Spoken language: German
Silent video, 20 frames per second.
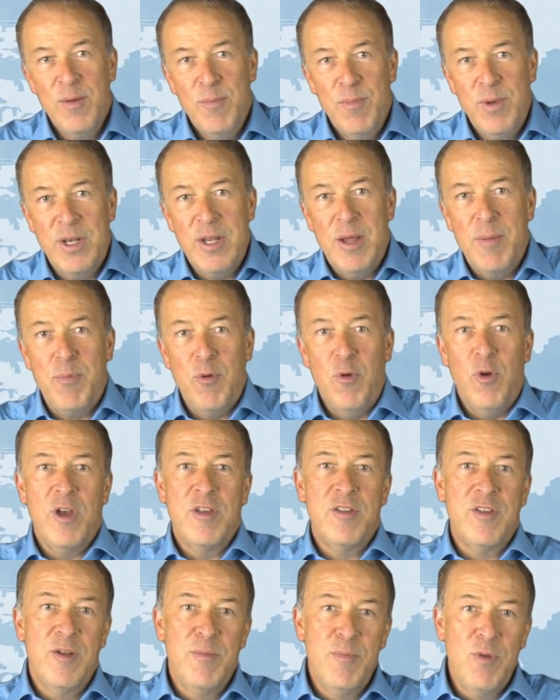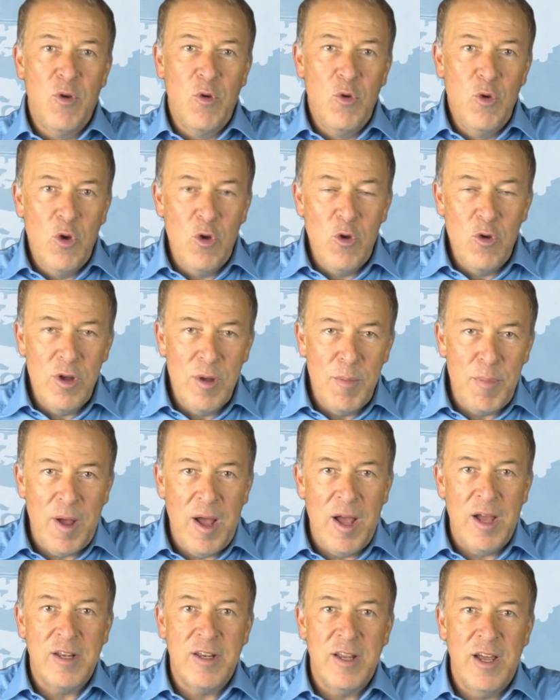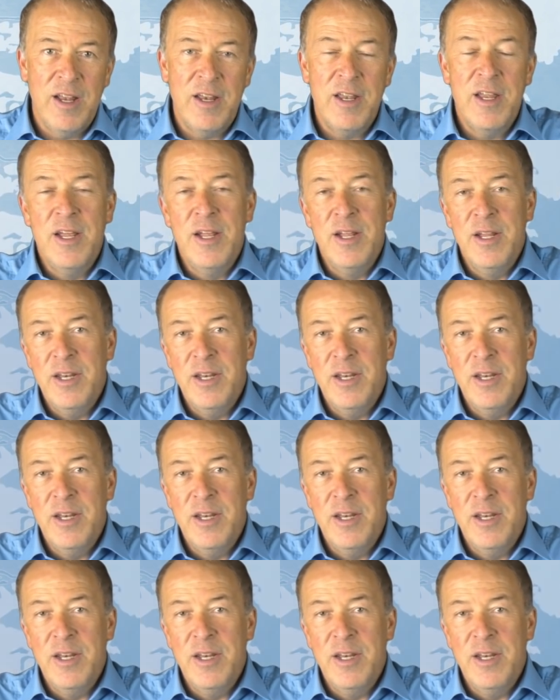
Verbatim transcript: mit der Börse in Berührung gebracht hat,